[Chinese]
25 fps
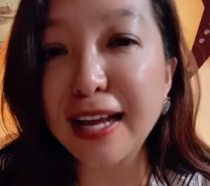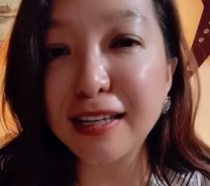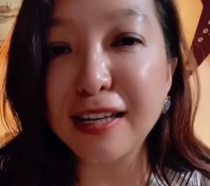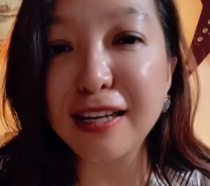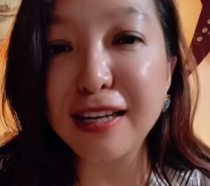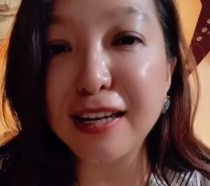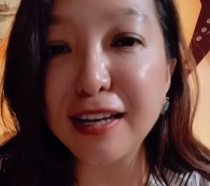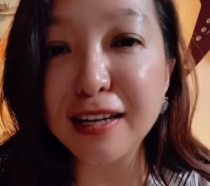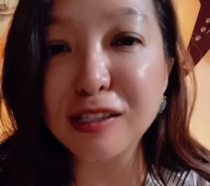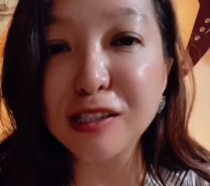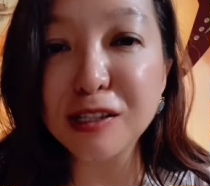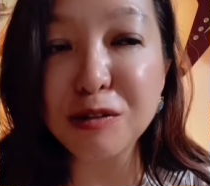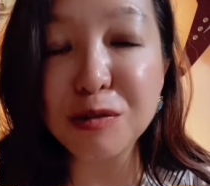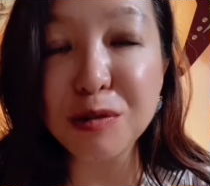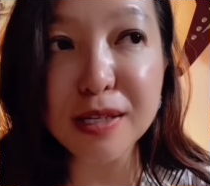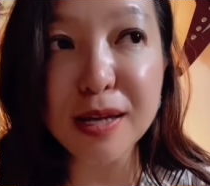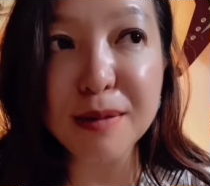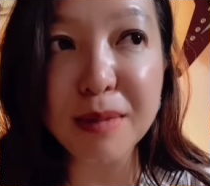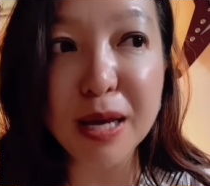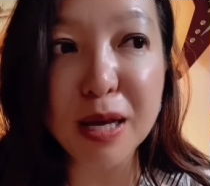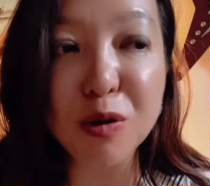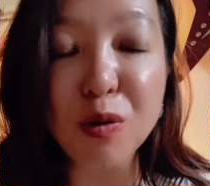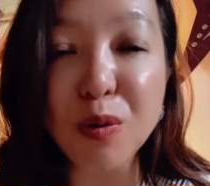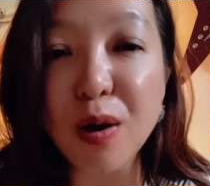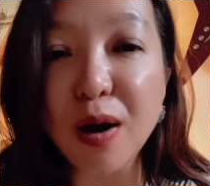你生活在
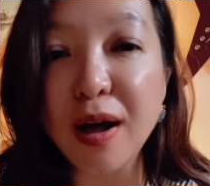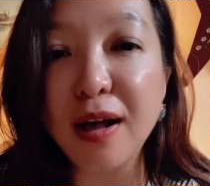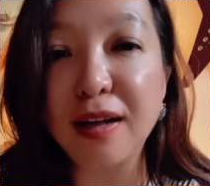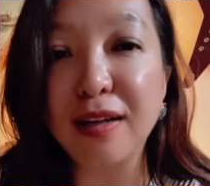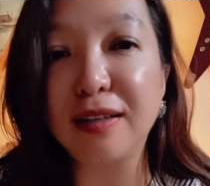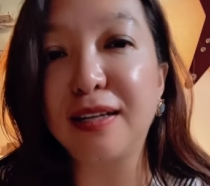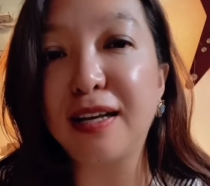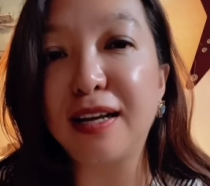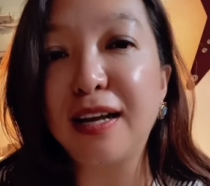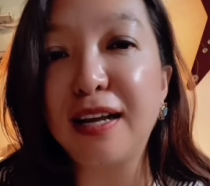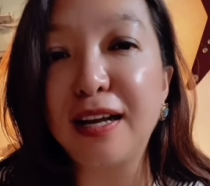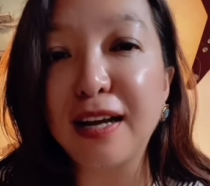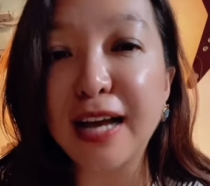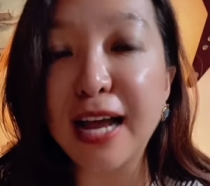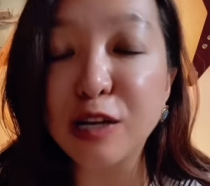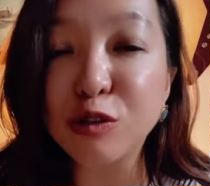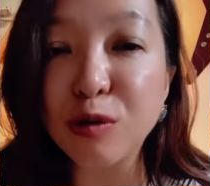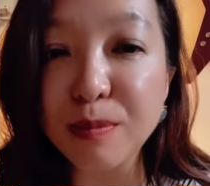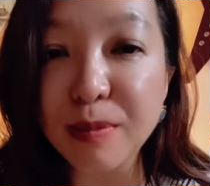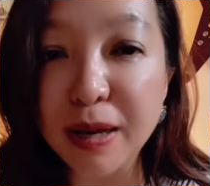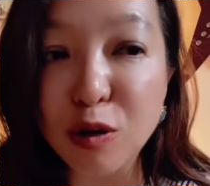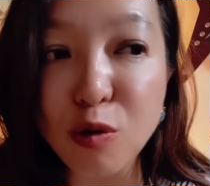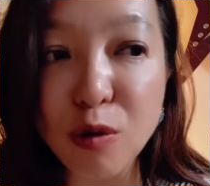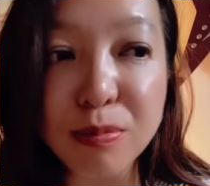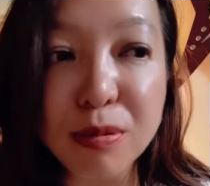美国啊，还说
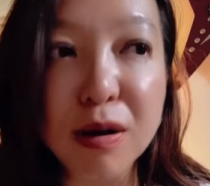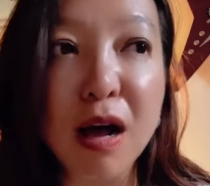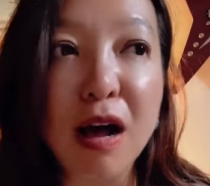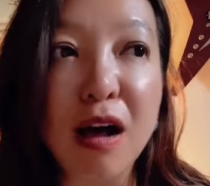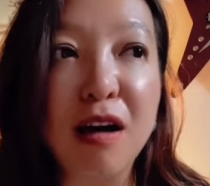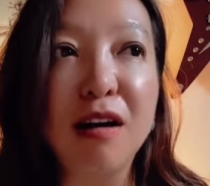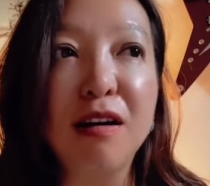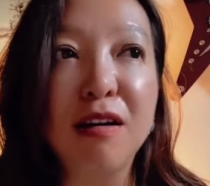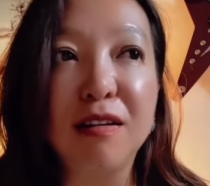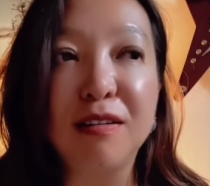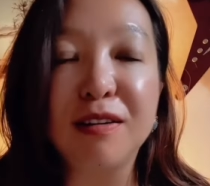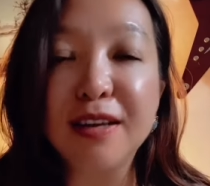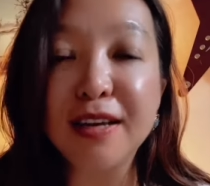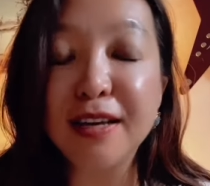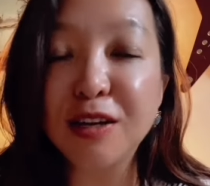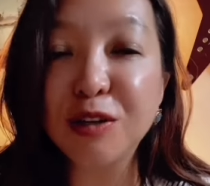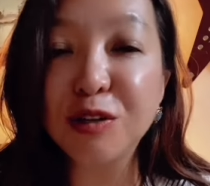美国不好，